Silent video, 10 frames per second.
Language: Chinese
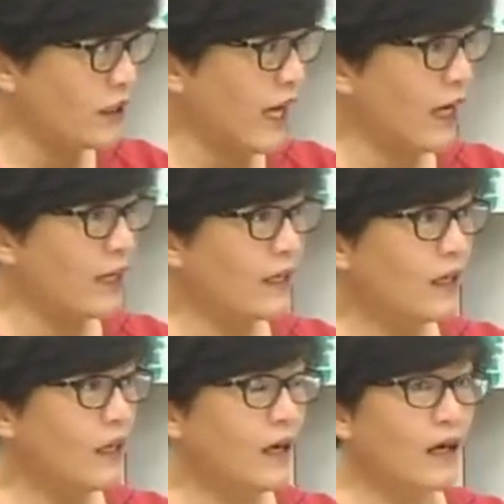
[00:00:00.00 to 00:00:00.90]
家，对，
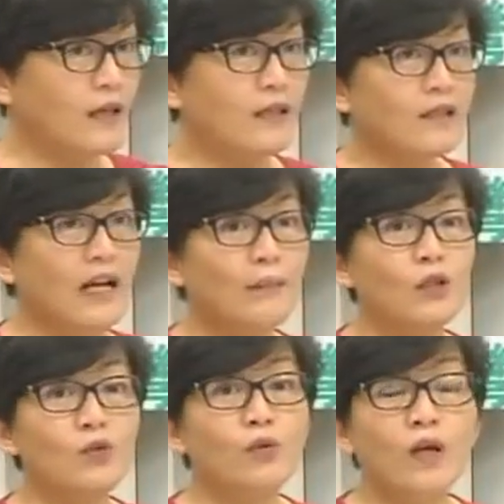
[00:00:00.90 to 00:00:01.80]
好，他
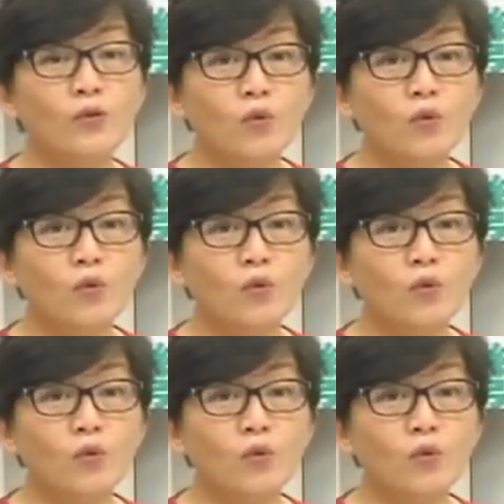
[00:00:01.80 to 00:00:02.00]
们需要